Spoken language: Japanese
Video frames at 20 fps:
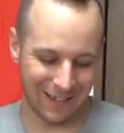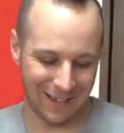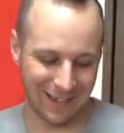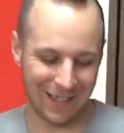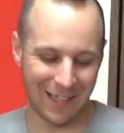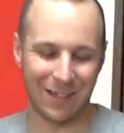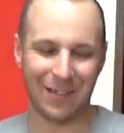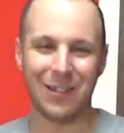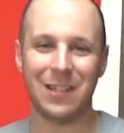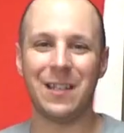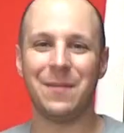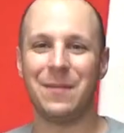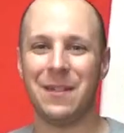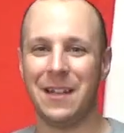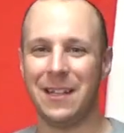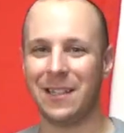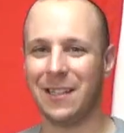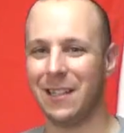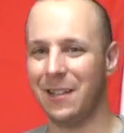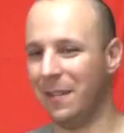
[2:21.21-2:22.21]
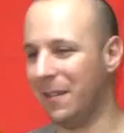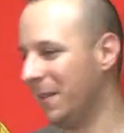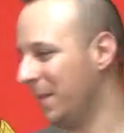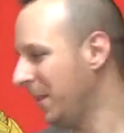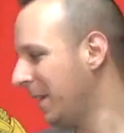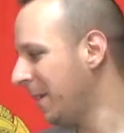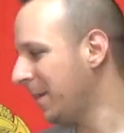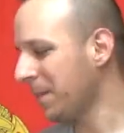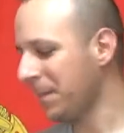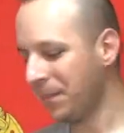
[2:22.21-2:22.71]
楽しみですけど
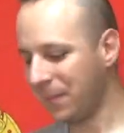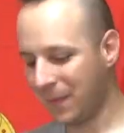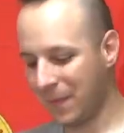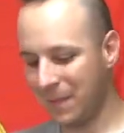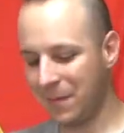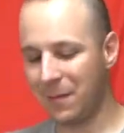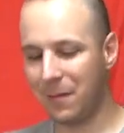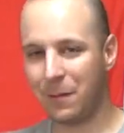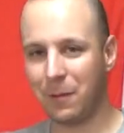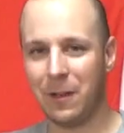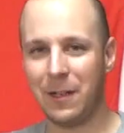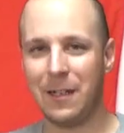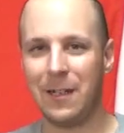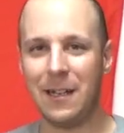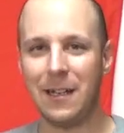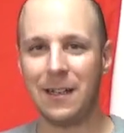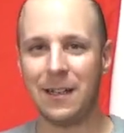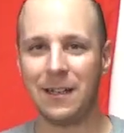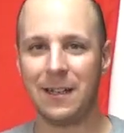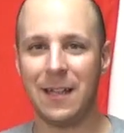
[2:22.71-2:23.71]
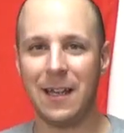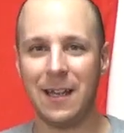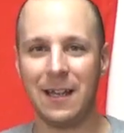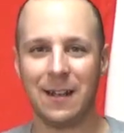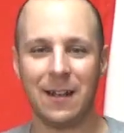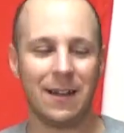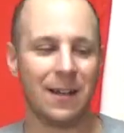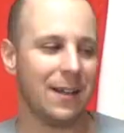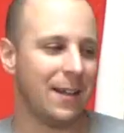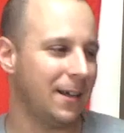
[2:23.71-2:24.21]
でもこれで硬い
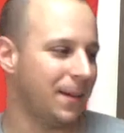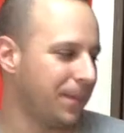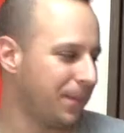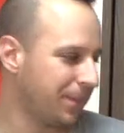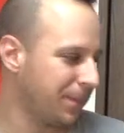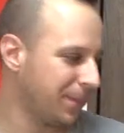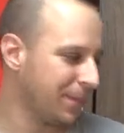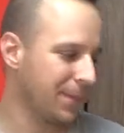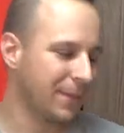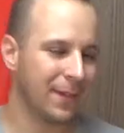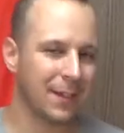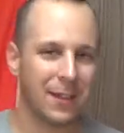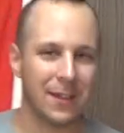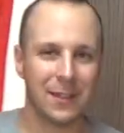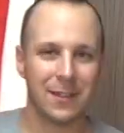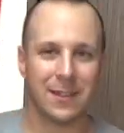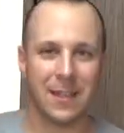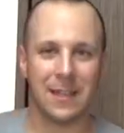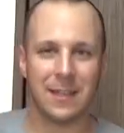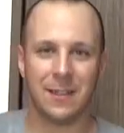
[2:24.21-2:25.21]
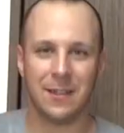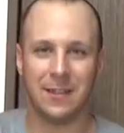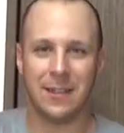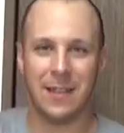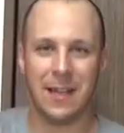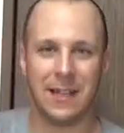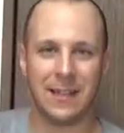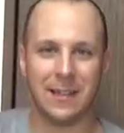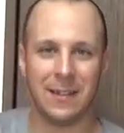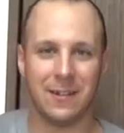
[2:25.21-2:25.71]
から戦争
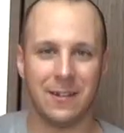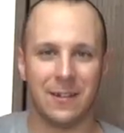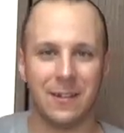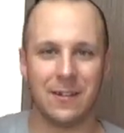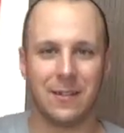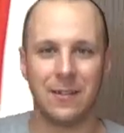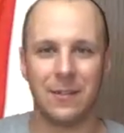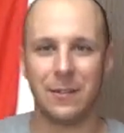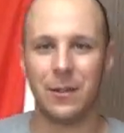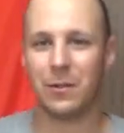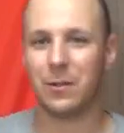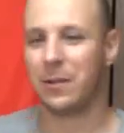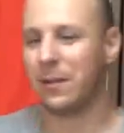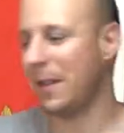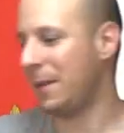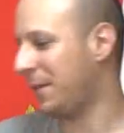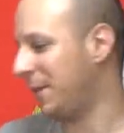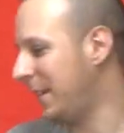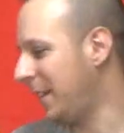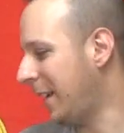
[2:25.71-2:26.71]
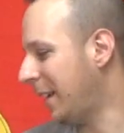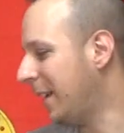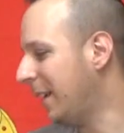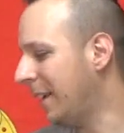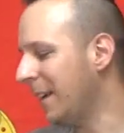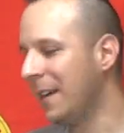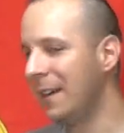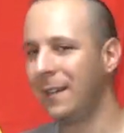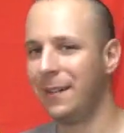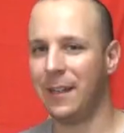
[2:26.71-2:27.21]
に入ってるとどこでもね
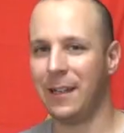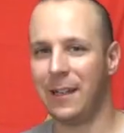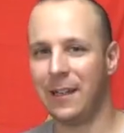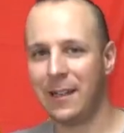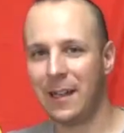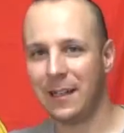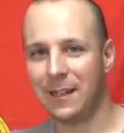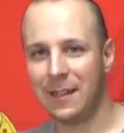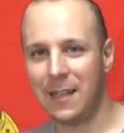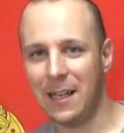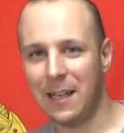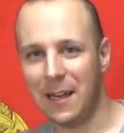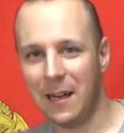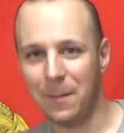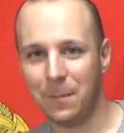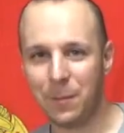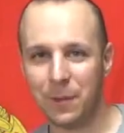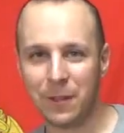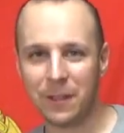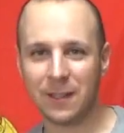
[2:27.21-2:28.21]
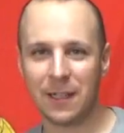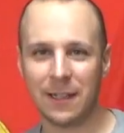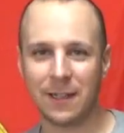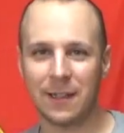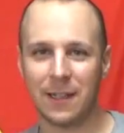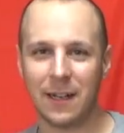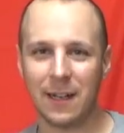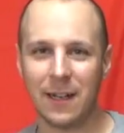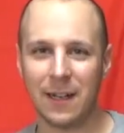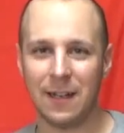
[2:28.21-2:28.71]
何か手がぶつ
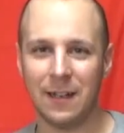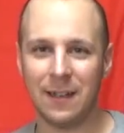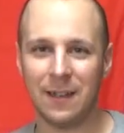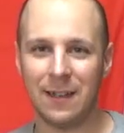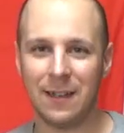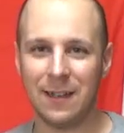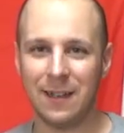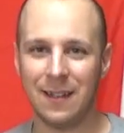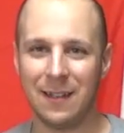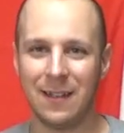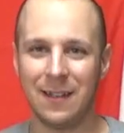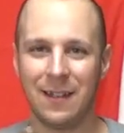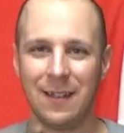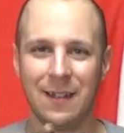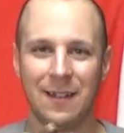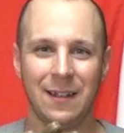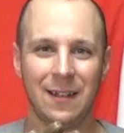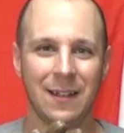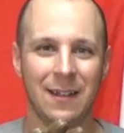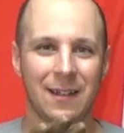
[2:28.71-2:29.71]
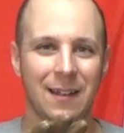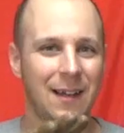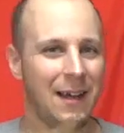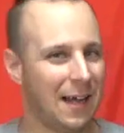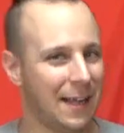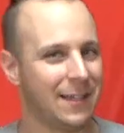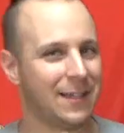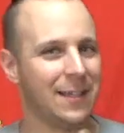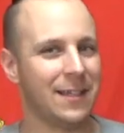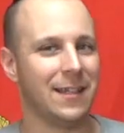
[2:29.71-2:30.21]
かったら
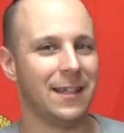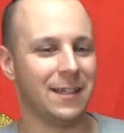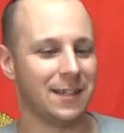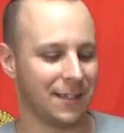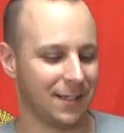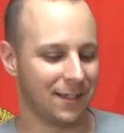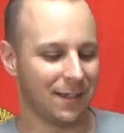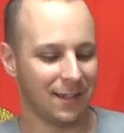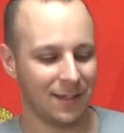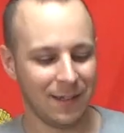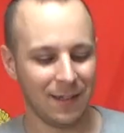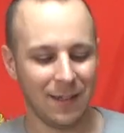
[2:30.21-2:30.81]
安全です